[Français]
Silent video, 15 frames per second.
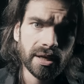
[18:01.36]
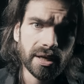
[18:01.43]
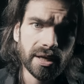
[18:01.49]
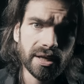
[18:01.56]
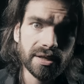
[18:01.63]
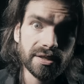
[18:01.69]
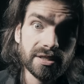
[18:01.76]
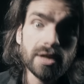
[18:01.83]

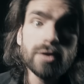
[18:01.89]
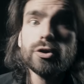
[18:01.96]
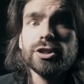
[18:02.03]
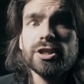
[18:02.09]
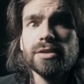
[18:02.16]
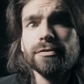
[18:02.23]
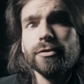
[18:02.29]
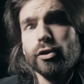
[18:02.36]
Et c'est le
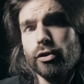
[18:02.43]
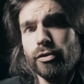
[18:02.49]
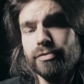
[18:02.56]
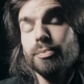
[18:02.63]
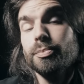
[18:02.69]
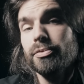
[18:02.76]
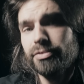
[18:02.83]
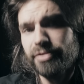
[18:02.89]
chiffre que
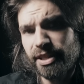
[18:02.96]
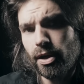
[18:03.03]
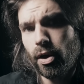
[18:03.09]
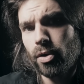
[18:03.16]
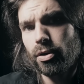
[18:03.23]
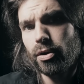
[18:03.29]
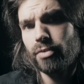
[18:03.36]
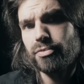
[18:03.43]
vous pouvez
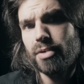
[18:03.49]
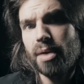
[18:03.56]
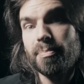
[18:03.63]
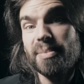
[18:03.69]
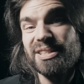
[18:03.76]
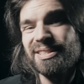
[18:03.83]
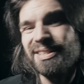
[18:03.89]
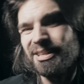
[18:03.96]
encore voir
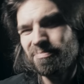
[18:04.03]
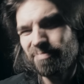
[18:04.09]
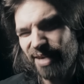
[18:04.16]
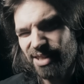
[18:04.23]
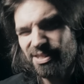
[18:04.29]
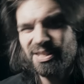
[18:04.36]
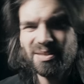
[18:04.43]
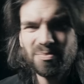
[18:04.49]
passer
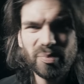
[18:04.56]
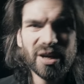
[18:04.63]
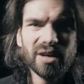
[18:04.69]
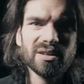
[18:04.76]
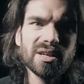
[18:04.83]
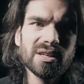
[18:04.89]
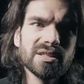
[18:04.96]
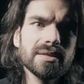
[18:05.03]
par-ci
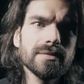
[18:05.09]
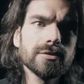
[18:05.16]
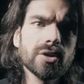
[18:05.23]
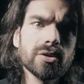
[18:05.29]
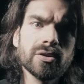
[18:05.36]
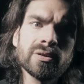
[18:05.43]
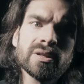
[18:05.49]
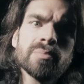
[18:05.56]
par-là si vous
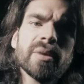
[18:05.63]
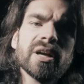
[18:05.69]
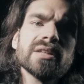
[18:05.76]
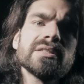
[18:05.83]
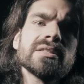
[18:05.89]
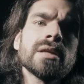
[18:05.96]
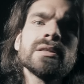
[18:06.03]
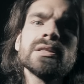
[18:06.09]
entendez
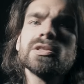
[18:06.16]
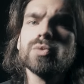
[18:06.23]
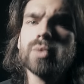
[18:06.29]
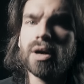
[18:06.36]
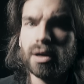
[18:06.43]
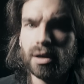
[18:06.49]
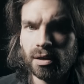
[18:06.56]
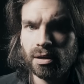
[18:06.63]
parler de cette
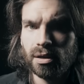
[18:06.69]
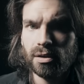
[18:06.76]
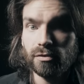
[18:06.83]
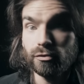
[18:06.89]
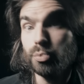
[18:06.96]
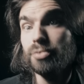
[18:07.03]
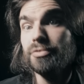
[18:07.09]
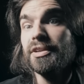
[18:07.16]
histoire.
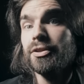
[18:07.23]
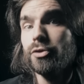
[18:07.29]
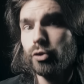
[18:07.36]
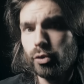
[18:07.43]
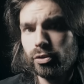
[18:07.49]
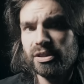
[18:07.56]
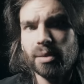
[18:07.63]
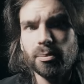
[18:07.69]
Vous pouvez
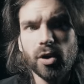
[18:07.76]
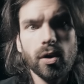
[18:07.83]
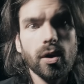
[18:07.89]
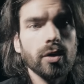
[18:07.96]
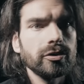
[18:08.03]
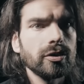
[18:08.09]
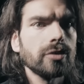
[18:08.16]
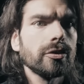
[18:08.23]

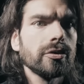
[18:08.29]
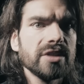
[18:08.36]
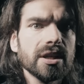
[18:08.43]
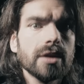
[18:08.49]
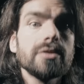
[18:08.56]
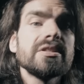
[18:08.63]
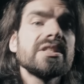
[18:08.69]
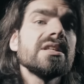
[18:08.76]
notamment entendre
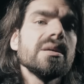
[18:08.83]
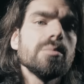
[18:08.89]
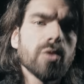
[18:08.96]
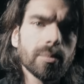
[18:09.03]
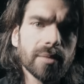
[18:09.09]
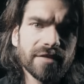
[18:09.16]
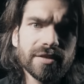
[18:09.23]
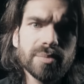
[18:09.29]
dire que si les
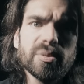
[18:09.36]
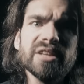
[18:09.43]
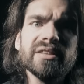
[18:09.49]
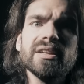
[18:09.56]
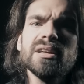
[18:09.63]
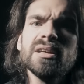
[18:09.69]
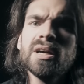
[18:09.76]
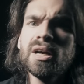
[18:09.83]
bombes avaient
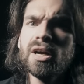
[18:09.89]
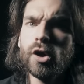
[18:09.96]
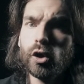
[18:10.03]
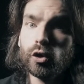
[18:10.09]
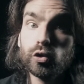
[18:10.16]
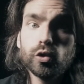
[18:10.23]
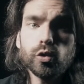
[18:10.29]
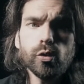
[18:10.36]
pété,
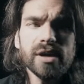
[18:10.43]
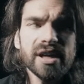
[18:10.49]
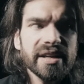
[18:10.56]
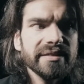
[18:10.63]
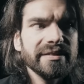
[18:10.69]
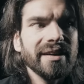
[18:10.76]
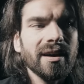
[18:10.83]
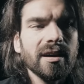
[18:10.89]
tout
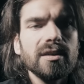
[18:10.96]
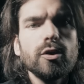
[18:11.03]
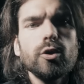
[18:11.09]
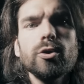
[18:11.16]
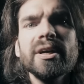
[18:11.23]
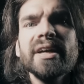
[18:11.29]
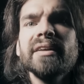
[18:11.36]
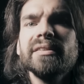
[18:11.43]
l'État
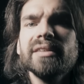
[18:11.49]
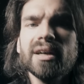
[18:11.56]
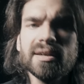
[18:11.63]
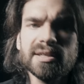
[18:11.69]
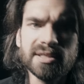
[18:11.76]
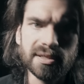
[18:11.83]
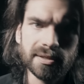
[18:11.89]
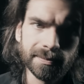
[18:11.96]
aurait été
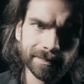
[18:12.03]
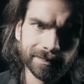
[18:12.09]
rasé.